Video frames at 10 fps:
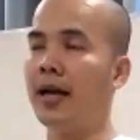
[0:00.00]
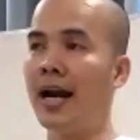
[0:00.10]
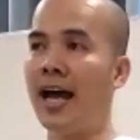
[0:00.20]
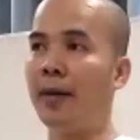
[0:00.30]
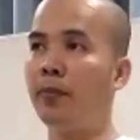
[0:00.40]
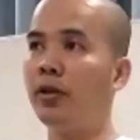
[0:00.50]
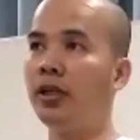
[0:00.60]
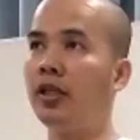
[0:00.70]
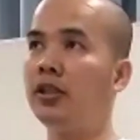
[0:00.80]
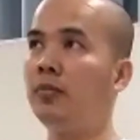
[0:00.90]
đã làm một
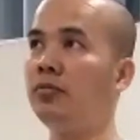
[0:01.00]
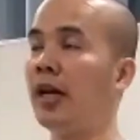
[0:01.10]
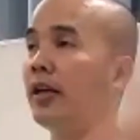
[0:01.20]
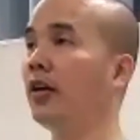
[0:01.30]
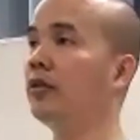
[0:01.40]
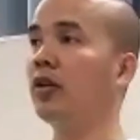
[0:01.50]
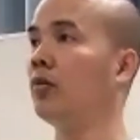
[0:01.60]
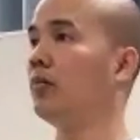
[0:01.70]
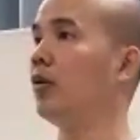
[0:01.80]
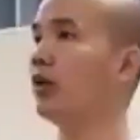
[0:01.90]
cái cơn sóng thay đổi
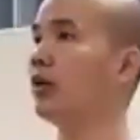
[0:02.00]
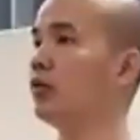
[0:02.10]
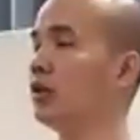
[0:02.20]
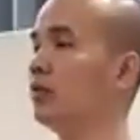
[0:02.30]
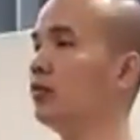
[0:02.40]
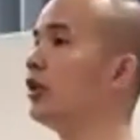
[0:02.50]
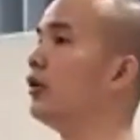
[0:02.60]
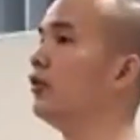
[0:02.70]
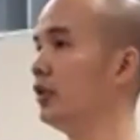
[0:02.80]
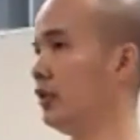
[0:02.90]
toàn bộ cuộc sống của rất
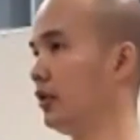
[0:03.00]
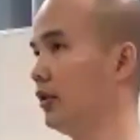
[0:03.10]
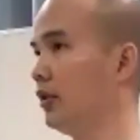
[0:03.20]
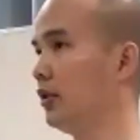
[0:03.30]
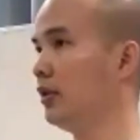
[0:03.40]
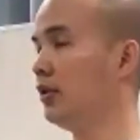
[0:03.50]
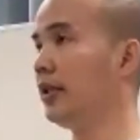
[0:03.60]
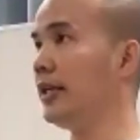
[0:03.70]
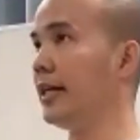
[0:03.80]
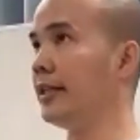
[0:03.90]
nhiều con người
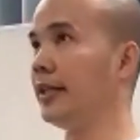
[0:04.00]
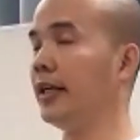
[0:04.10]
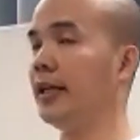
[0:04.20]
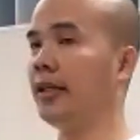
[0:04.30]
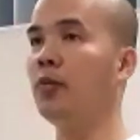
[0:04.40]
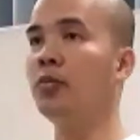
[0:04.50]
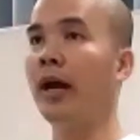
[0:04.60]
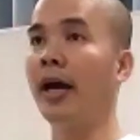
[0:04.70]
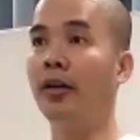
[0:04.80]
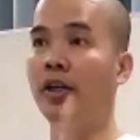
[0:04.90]
nên cái giá trị này không
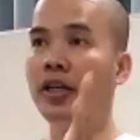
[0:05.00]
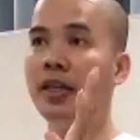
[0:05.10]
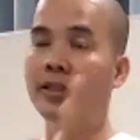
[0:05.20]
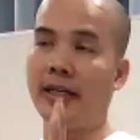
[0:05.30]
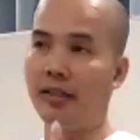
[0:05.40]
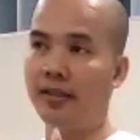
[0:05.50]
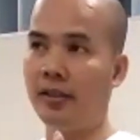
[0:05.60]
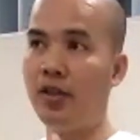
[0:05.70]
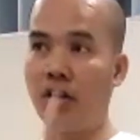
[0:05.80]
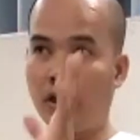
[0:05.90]
ai có thể nhìn ra được
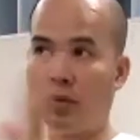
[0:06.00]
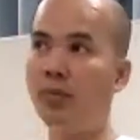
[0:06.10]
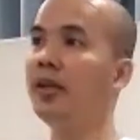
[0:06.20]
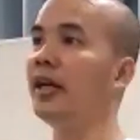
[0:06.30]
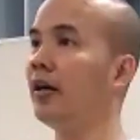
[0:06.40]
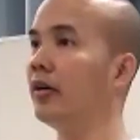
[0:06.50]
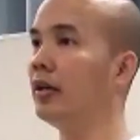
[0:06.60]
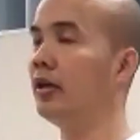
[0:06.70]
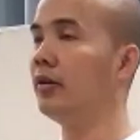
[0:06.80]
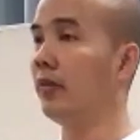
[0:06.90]
nếu họ không đến đại học
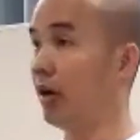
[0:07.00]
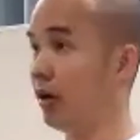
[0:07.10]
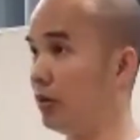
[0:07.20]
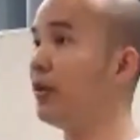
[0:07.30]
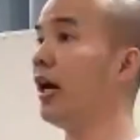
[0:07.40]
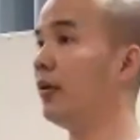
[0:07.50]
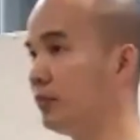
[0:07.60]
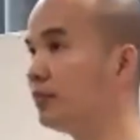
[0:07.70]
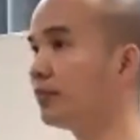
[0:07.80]
và họ không đi học